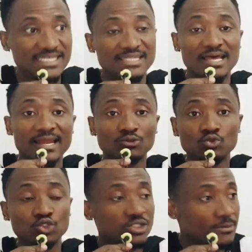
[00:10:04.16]
quittes dans la
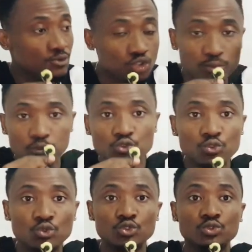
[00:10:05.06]
douche et puis tu
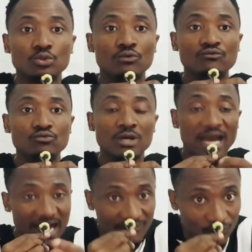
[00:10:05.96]
poursuis le, fou.
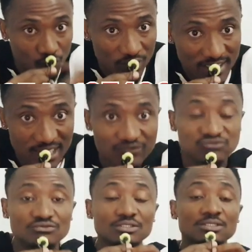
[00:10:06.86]
En vous de là qui est fou.